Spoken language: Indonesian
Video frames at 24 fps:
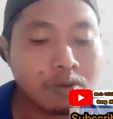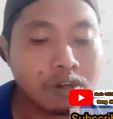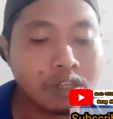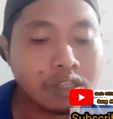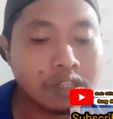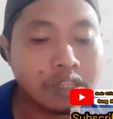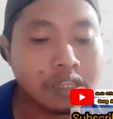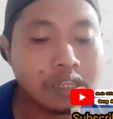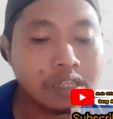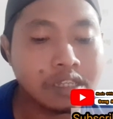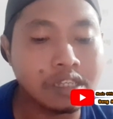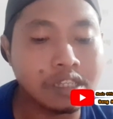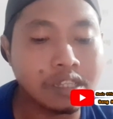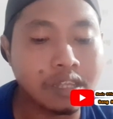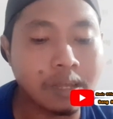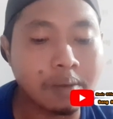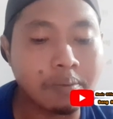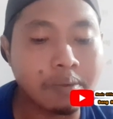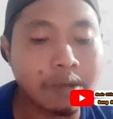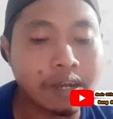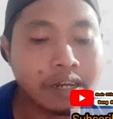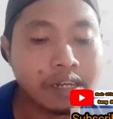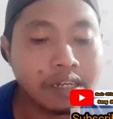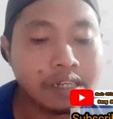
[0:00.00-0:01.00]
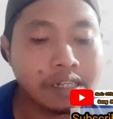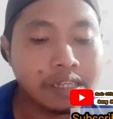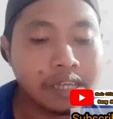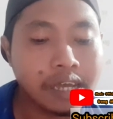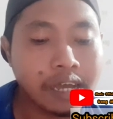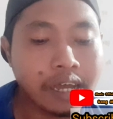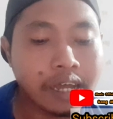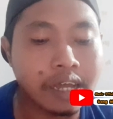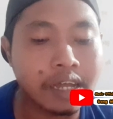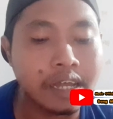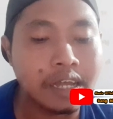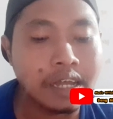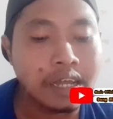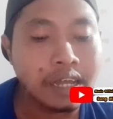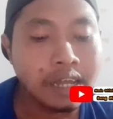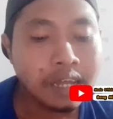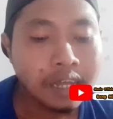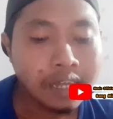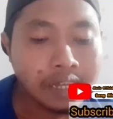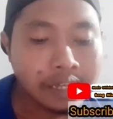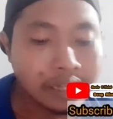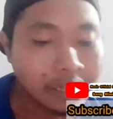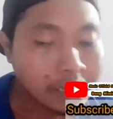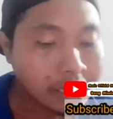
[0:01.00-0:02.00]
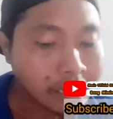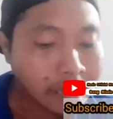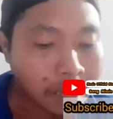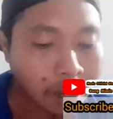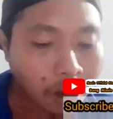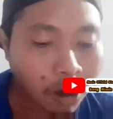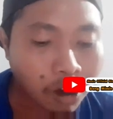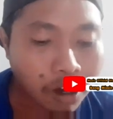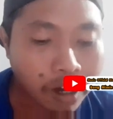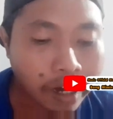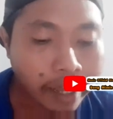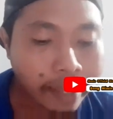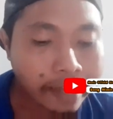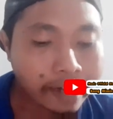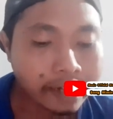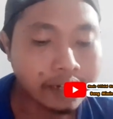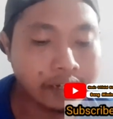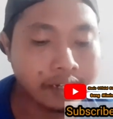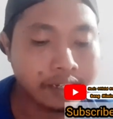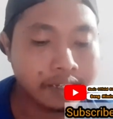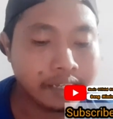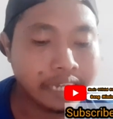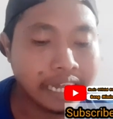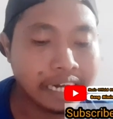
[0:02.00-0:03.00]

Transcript: detik setiap kali dia online.